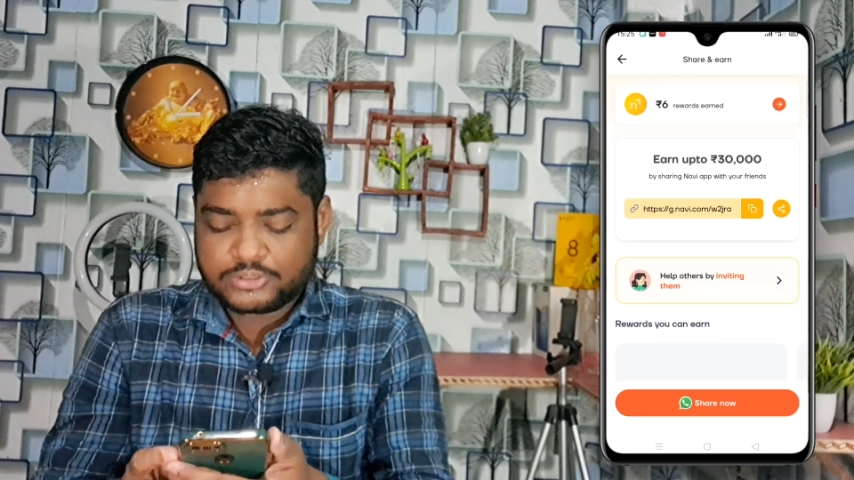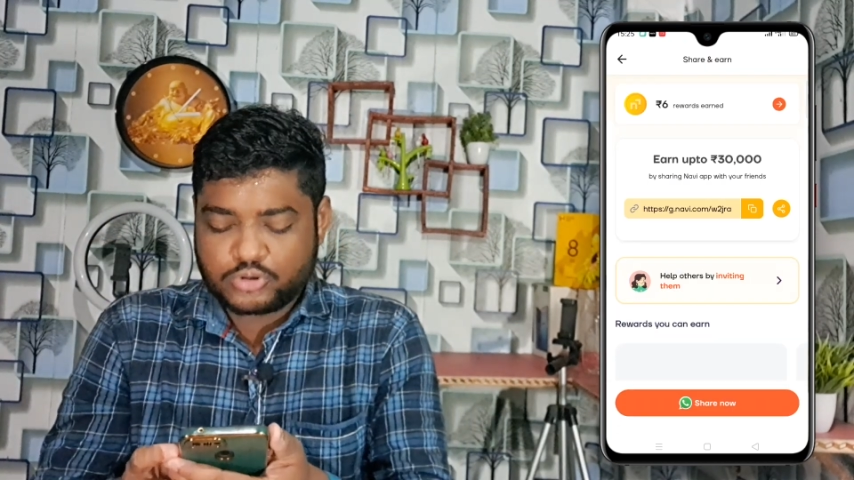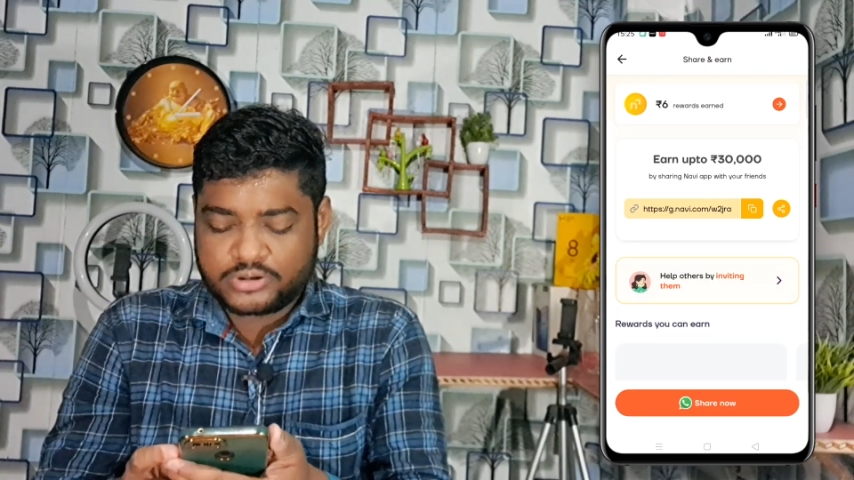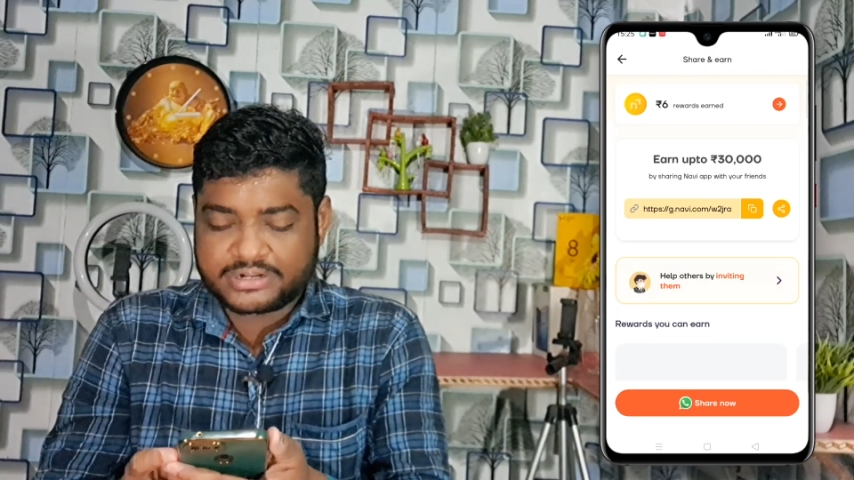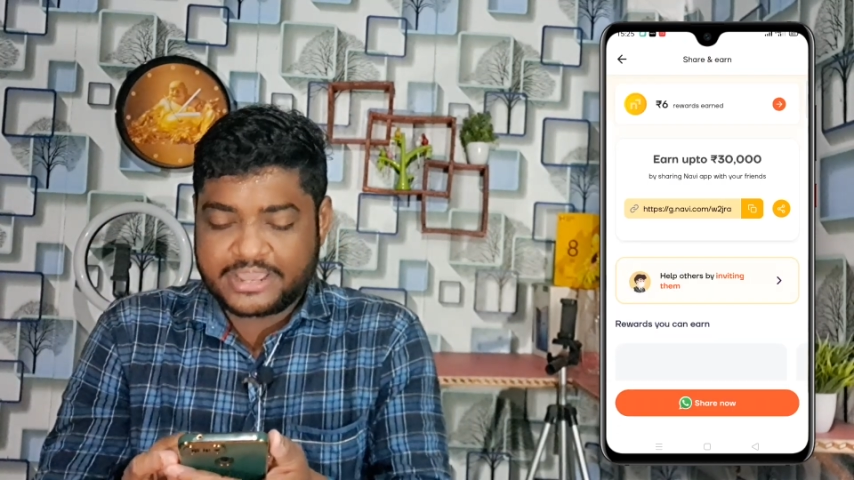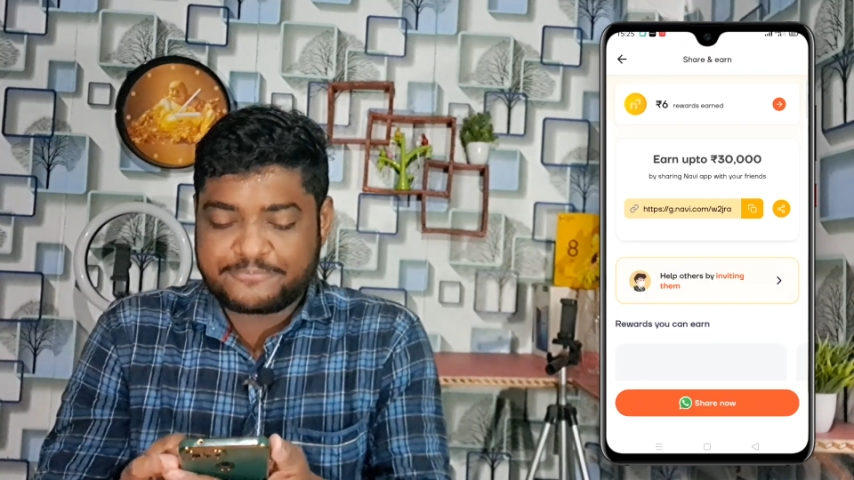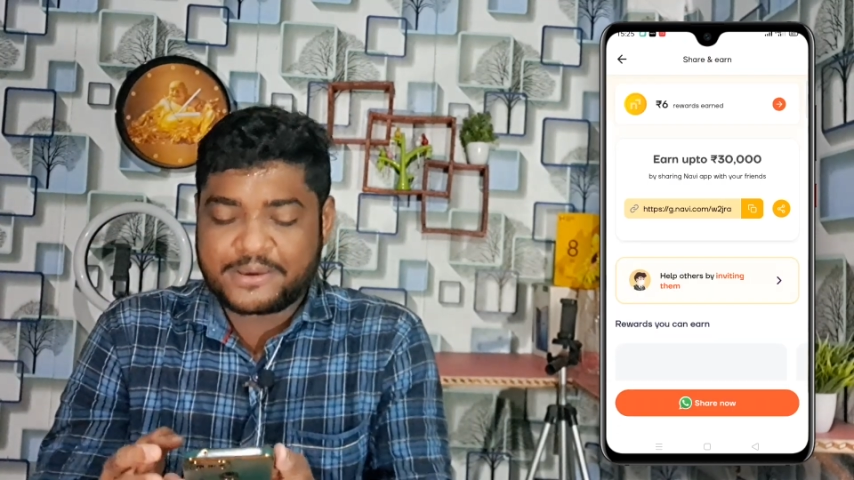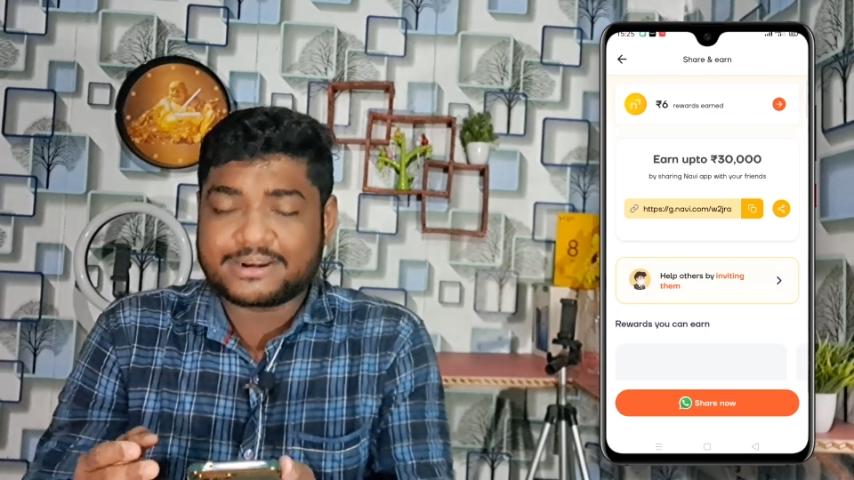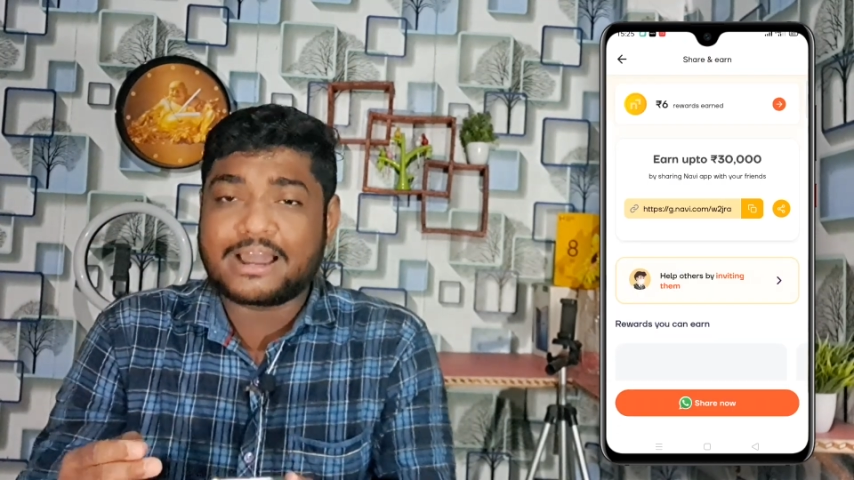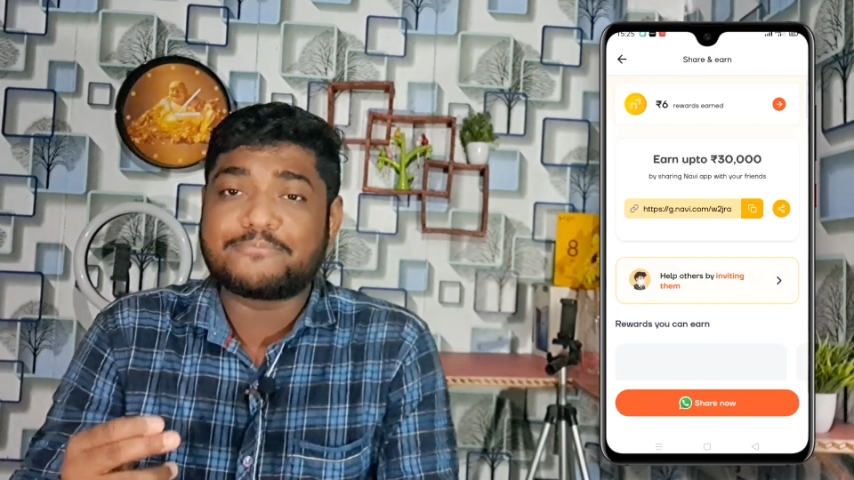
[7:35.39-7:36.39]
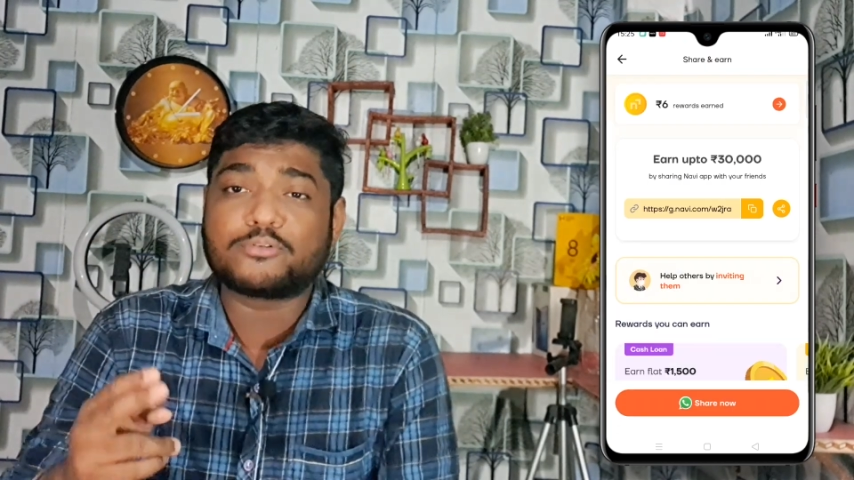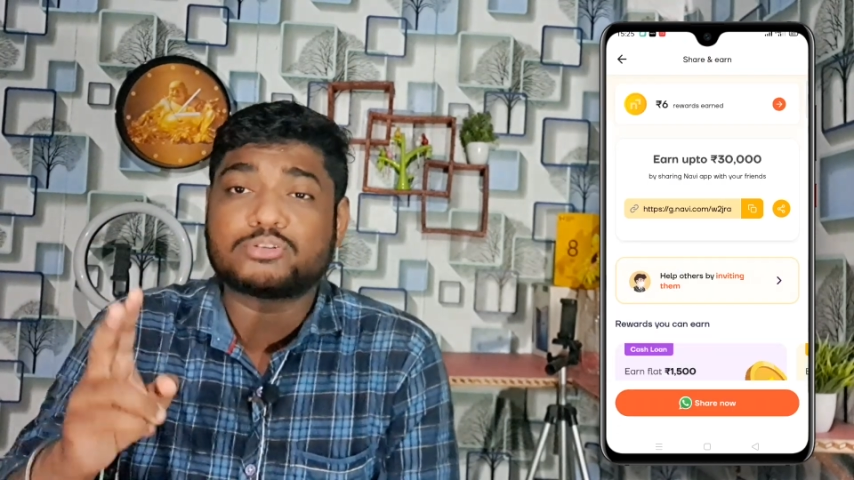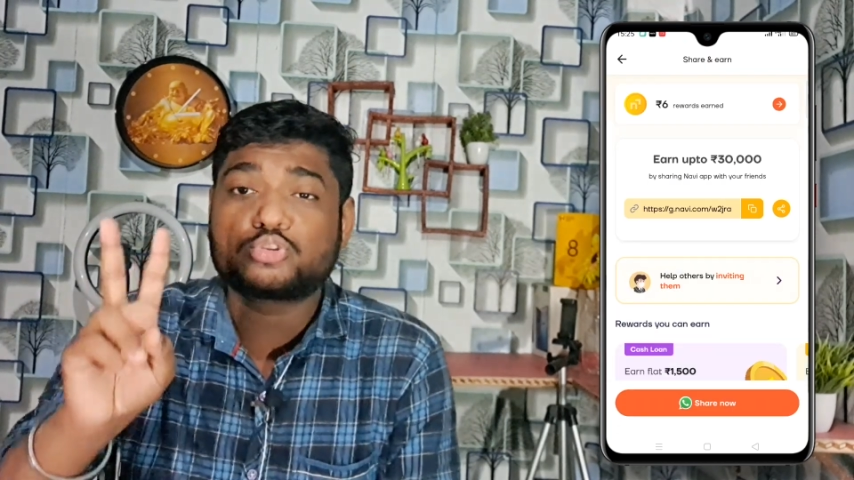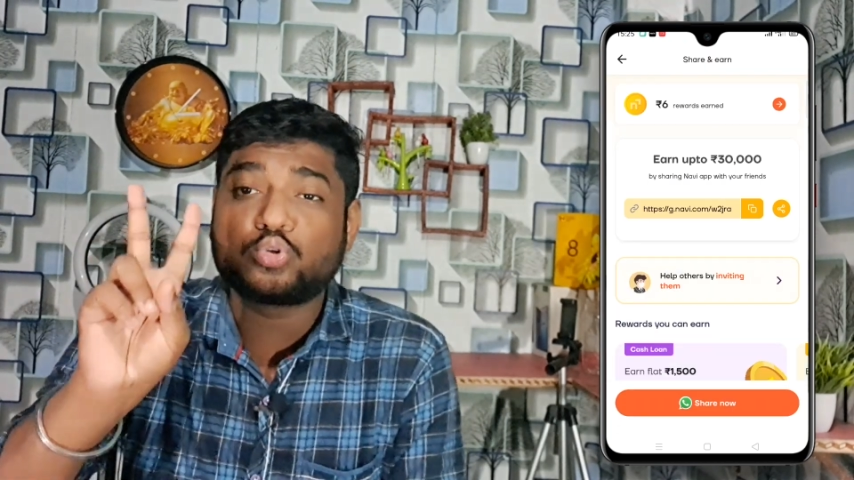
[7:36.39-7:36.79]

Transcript: तो रेफर आपको